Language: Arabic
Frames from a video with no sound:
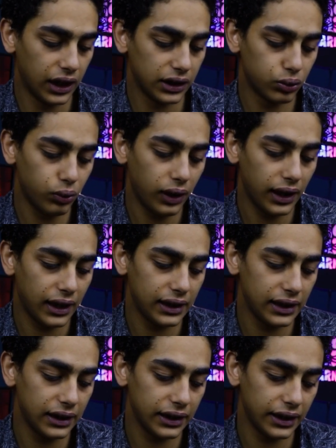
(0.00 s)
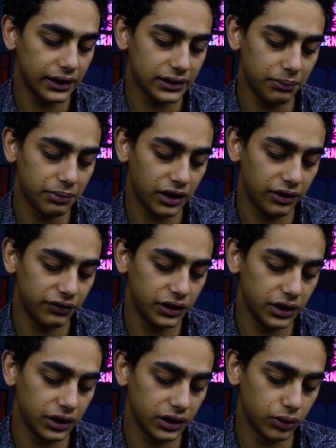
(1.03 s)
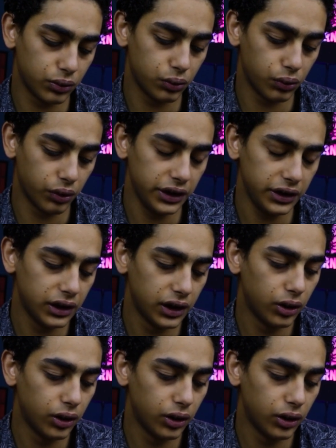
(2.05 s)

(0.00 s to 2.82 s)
هنروح على حسابنا في كوكوين